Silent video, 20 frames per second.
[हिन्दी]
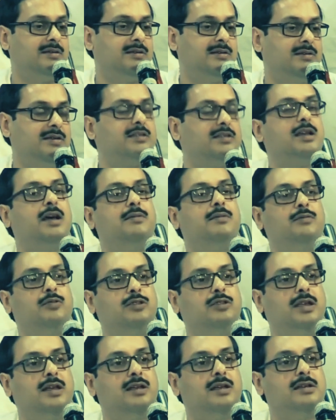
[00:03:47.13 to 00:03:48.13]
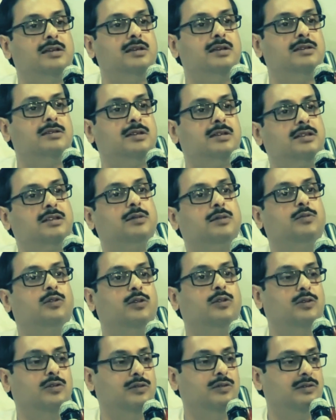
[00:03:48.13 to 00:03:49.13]
जैसा हम बोलते हैं सत्य
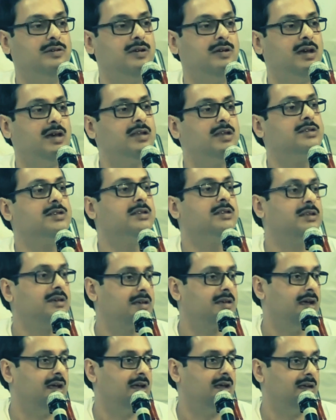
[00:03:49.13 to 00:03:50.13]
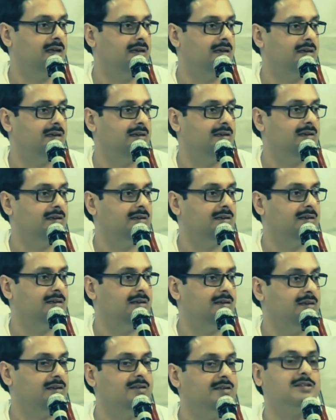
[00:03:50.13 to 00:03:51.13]
बोलो अरे सत्य क्या है
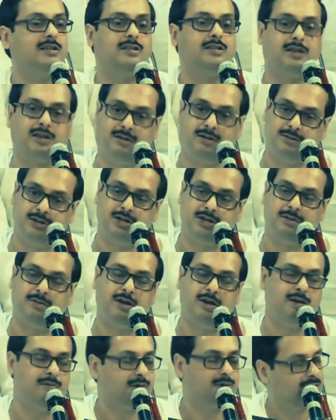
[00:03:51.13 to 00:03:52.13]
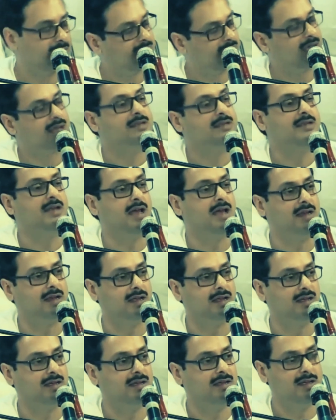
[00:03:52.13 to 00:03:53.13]
सत्य के विषय में हमका क्या ज्ञान
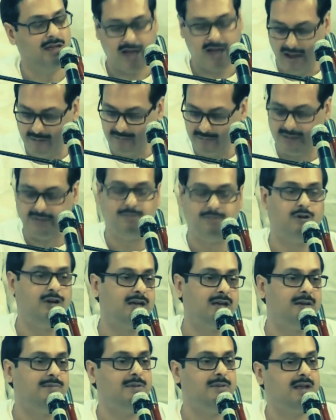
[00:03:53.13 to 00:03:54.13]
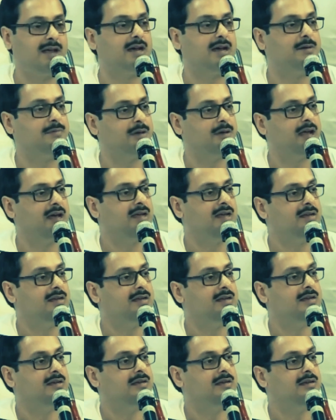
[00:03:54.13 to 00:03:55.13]
है हम यदि बोलेंगे मेरा कपड़ा
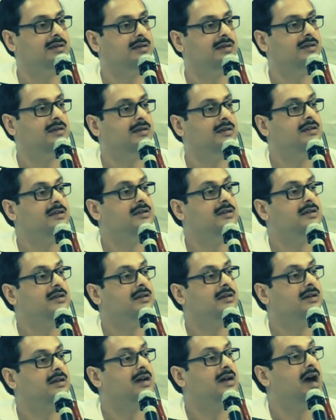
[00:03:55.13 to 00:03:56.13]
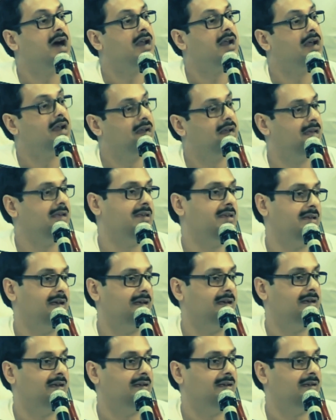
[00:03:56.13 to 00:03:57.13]
काला नहीं
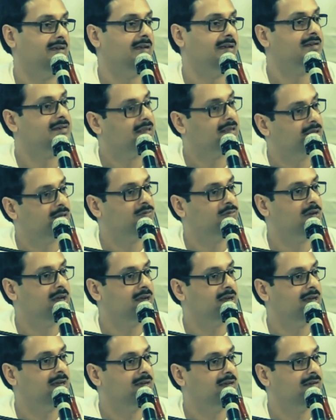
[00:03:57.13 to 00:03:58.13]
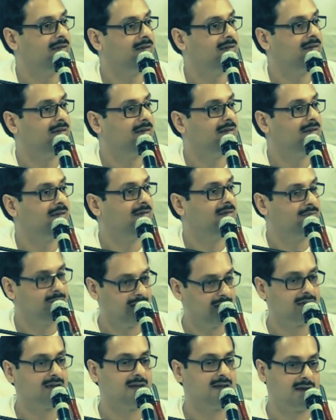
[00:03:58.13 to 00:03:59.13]
है ये सत्य हुआ ना
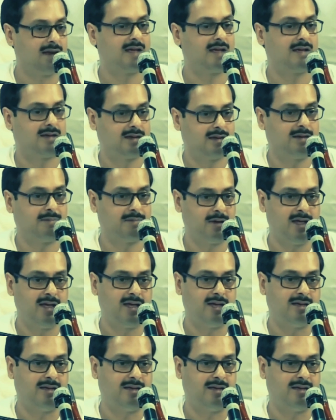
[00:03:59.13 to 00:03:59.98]
मेरा काला कपड़ा है